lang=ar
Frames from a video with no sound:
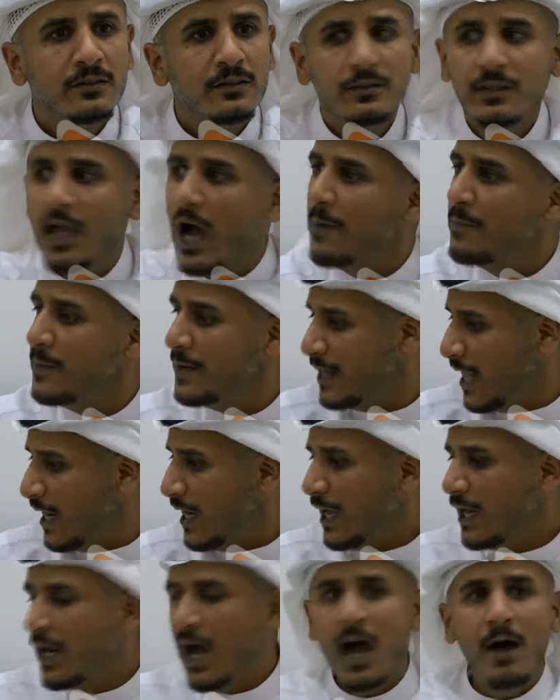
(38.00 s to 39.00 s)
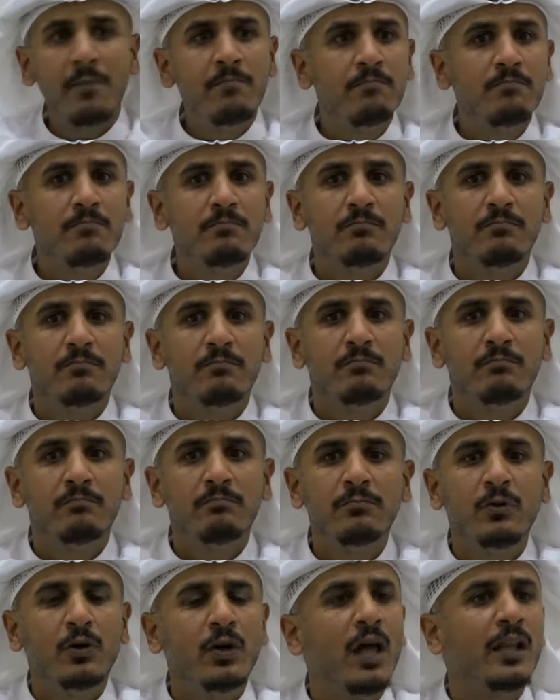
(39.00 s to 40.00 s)
دام ان الاعلام
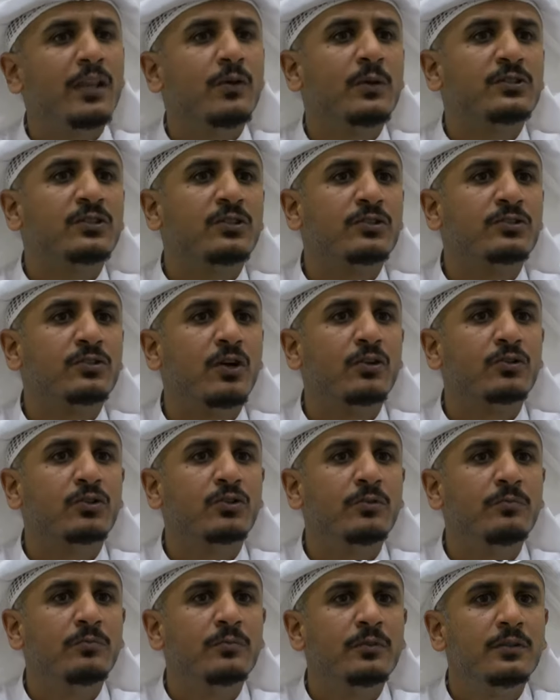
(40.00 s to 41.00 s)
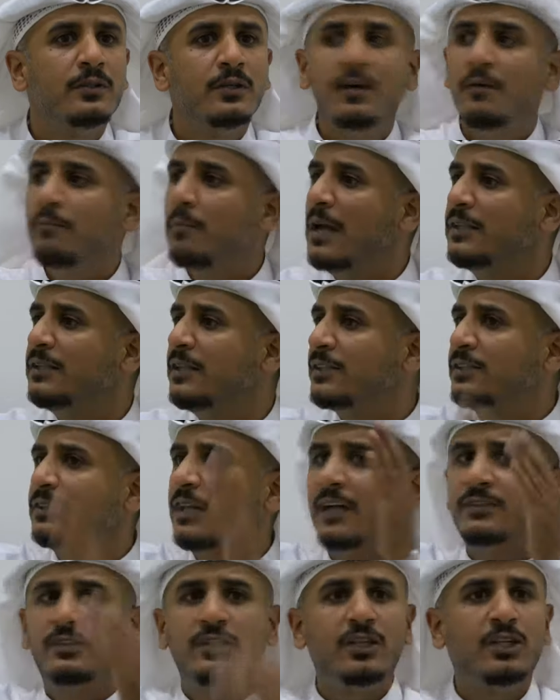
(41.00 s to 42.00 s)
مو راضي يوصل صوتكم مجلس
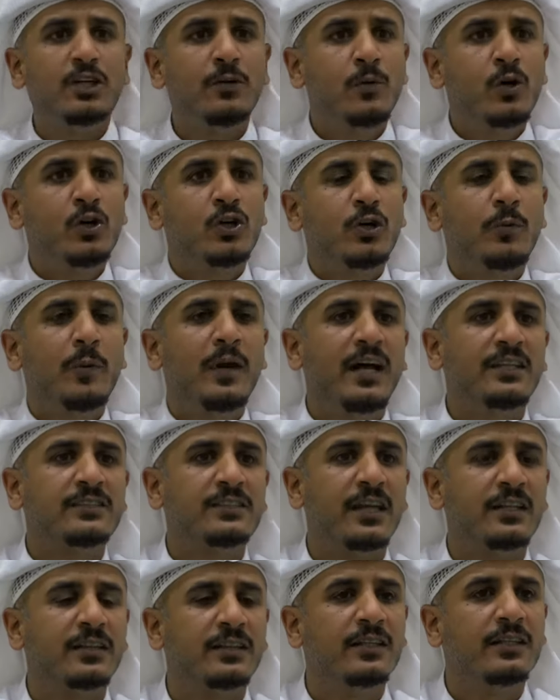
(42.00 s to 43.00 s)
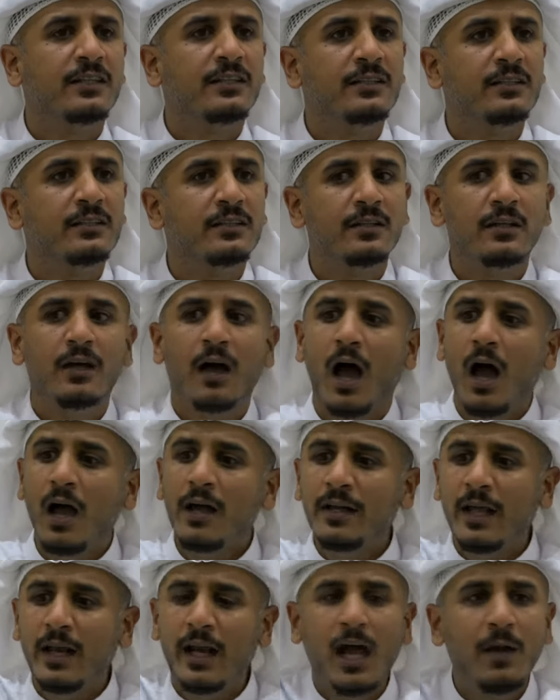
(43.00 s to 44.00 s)
ناسيكم حكومه ناسيتنا
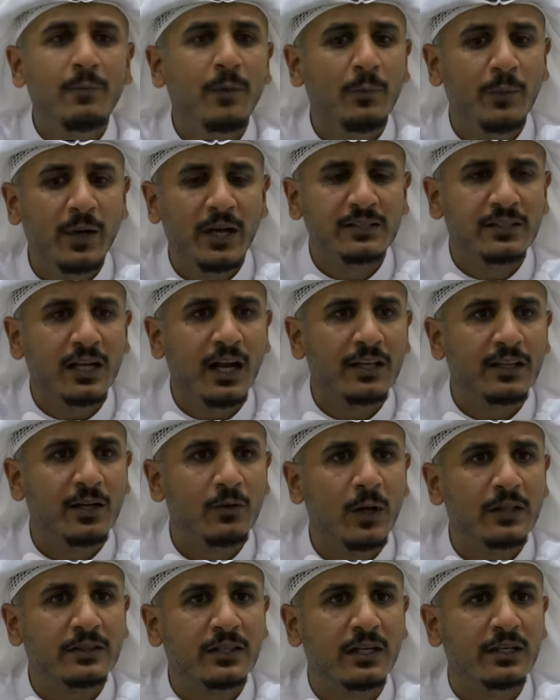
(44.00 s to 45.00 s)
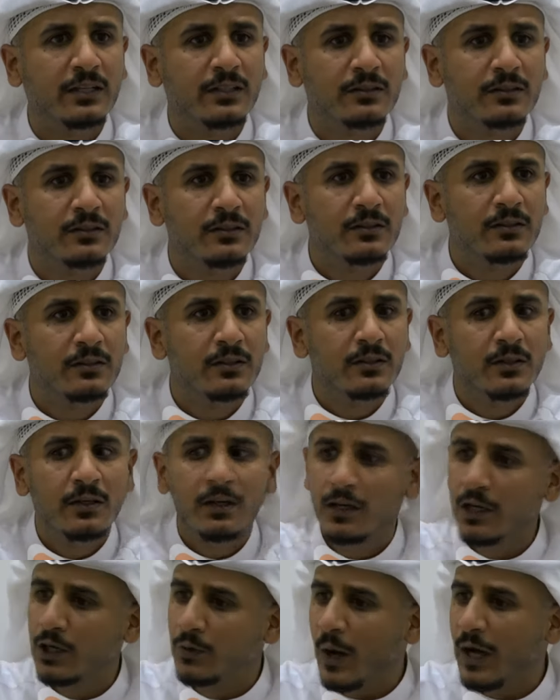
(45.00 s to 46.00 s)
احنا نعمل من اجل هذا الوطن
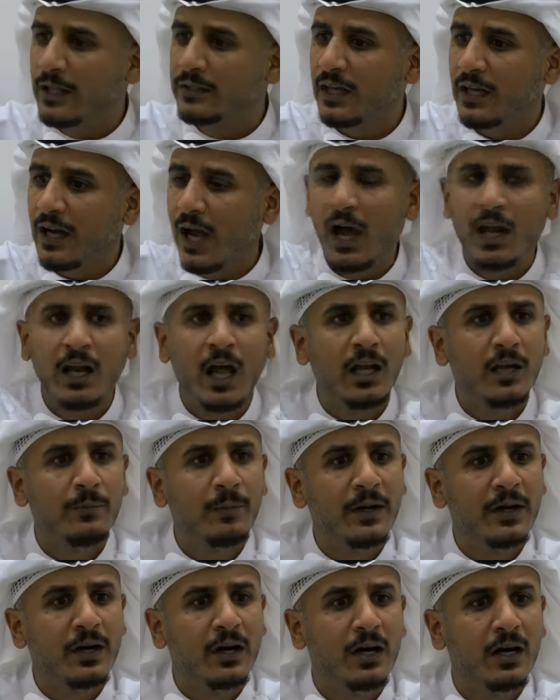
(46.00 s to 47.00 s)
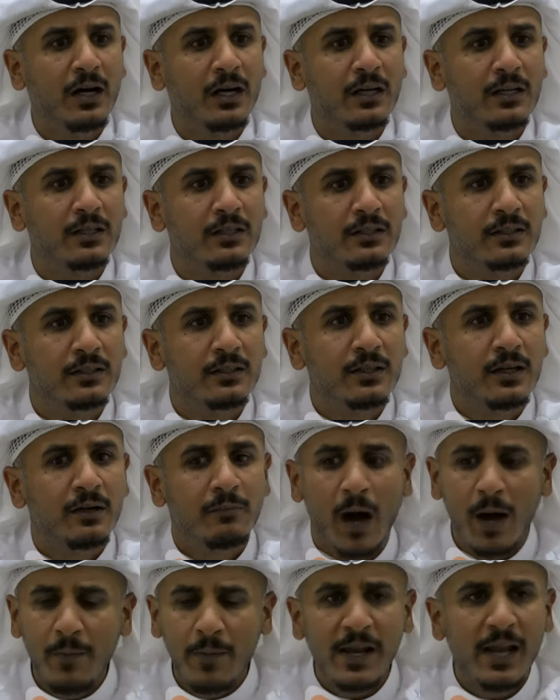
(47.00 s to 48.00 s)
الكويت ترى هلا اللي بنوها
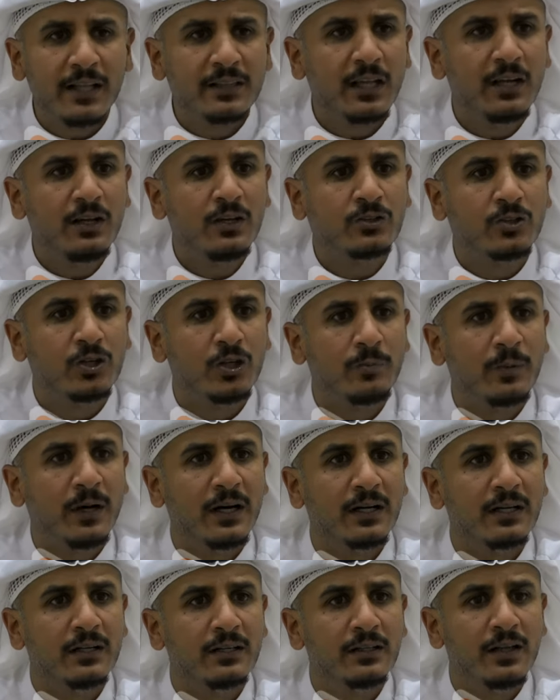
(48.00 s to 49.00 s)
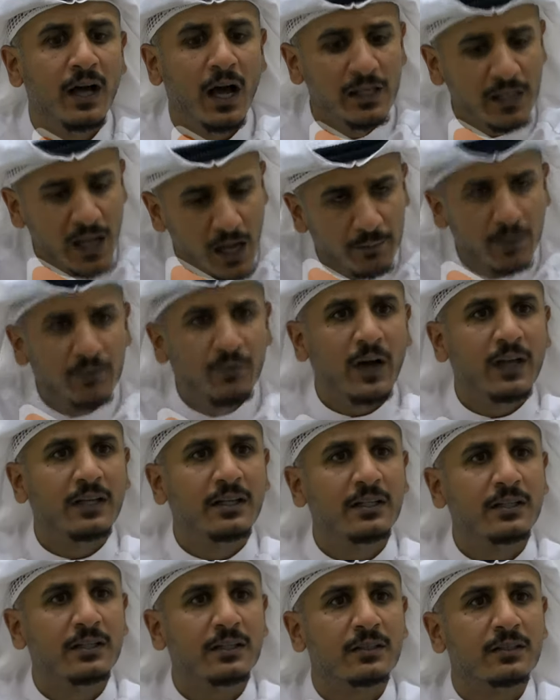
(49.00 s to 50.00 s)
ما بنتها الحكومه ايام
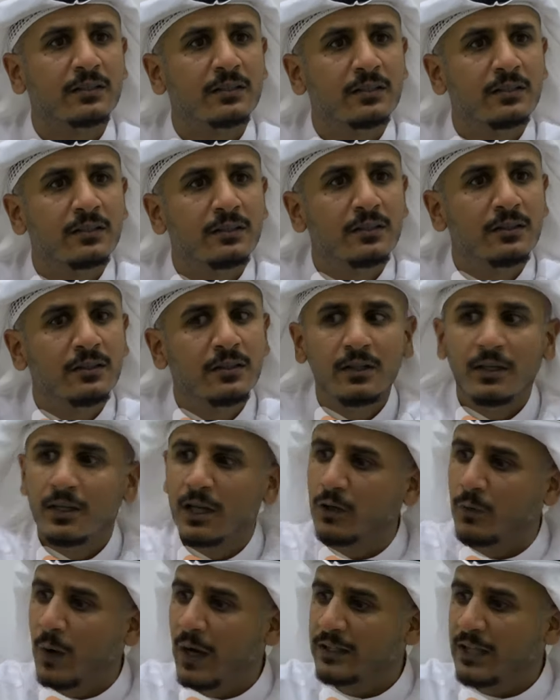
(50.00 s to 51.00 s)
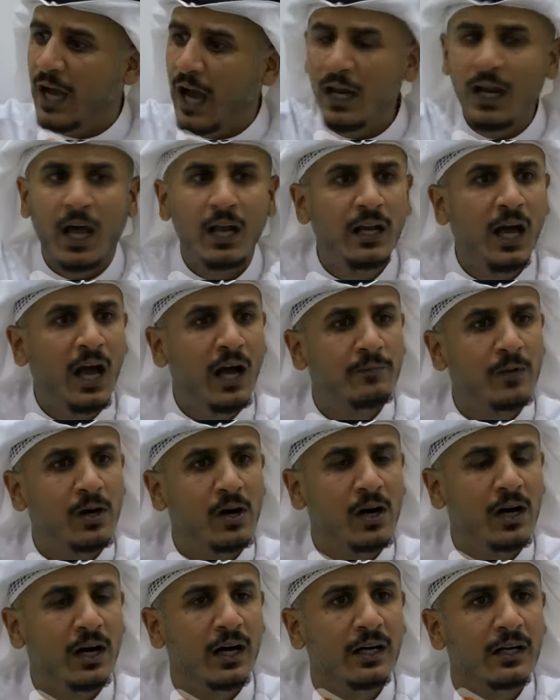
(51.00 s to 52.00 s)
الفقر الكويت هلا اللي
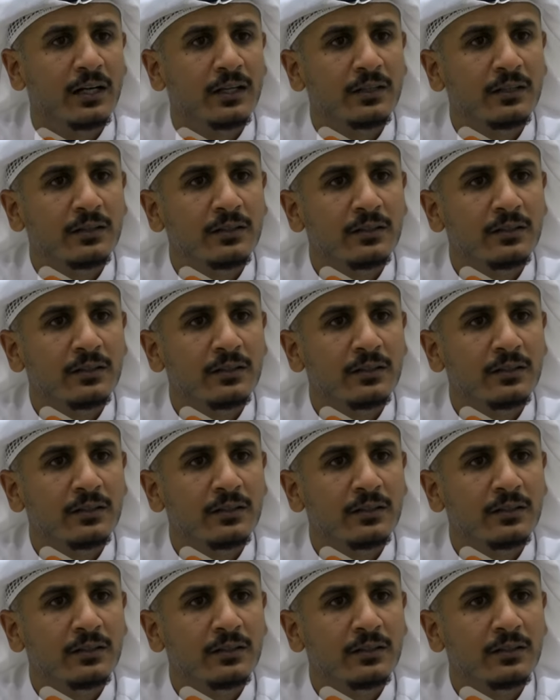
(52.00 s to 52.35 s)
حموها